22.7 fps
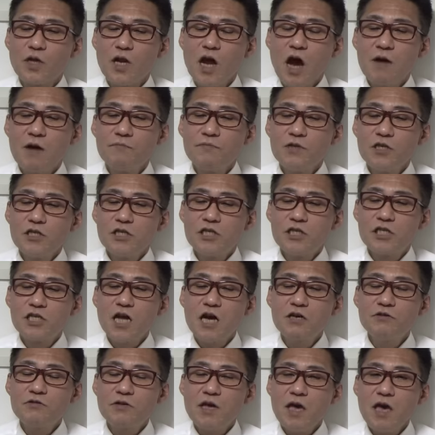うだな、
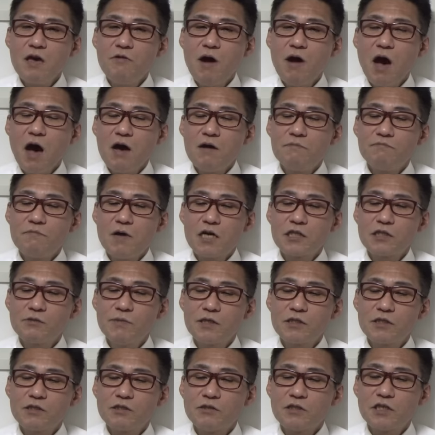下請けはます
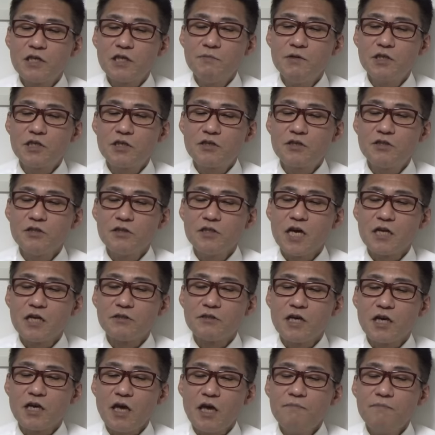ます厳しくな
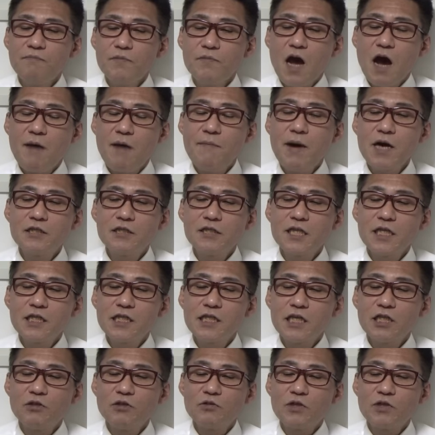るだけ、天下り
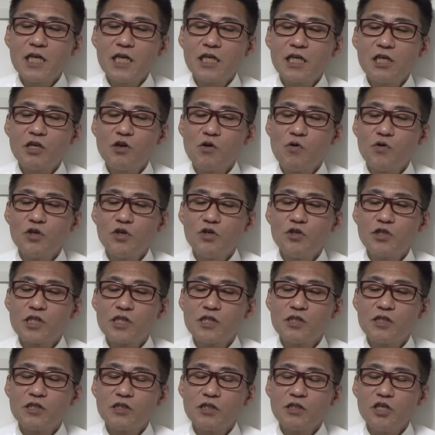先の大企業を優
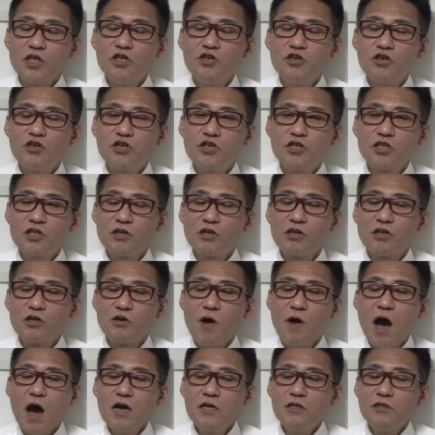遇する
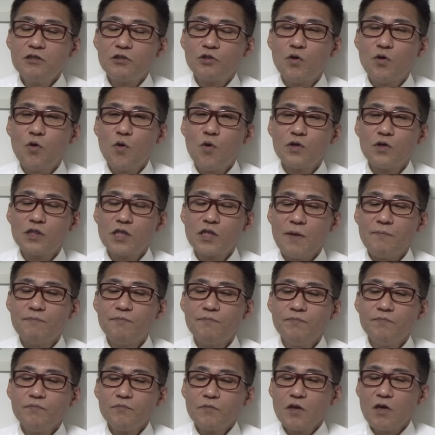のは当然、
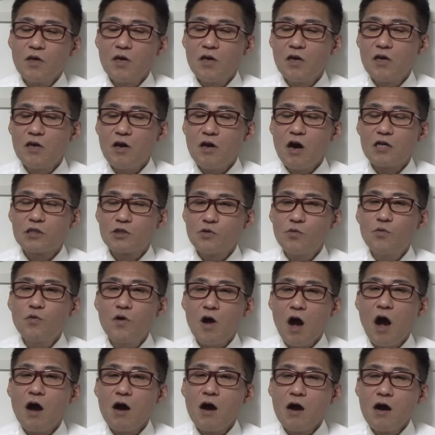えー、あ、そっ
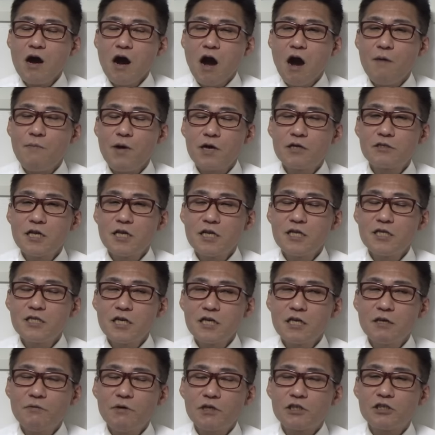か、天下り
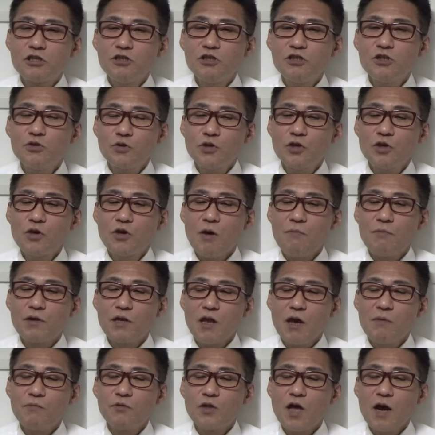先は中小企業あんま
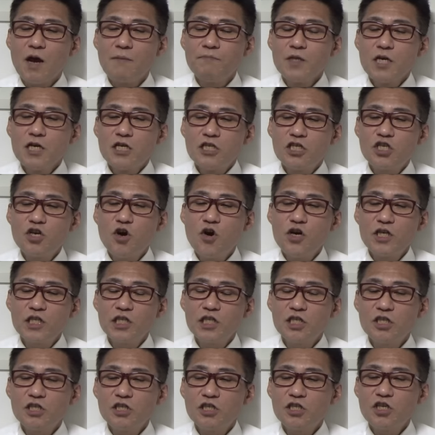ないもんな、消費
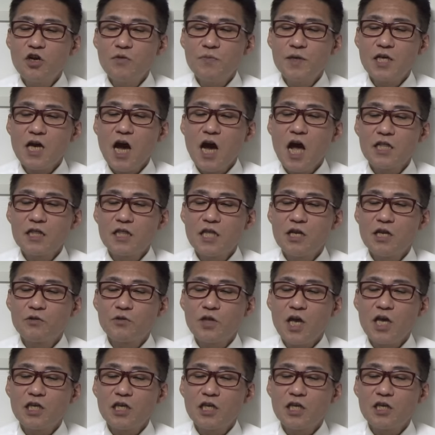する庶民あっての
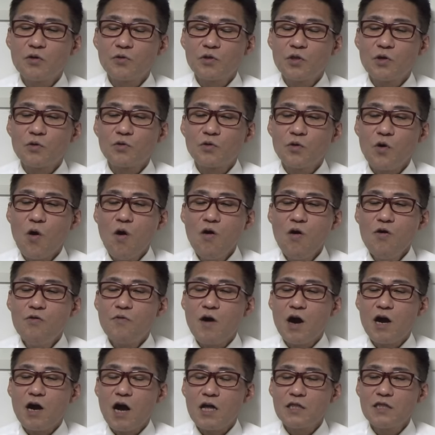大企業ってこと
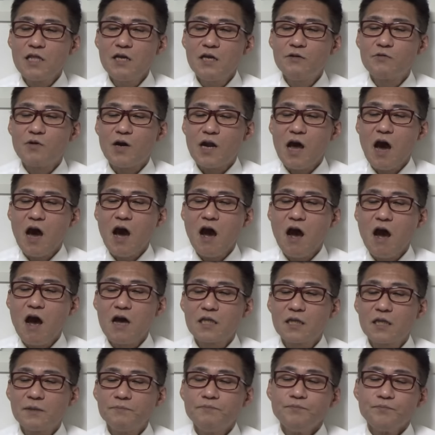わかんないのか
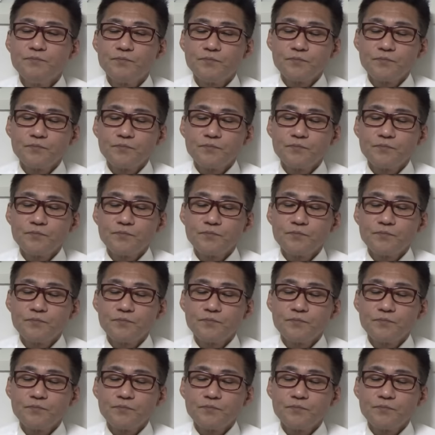なー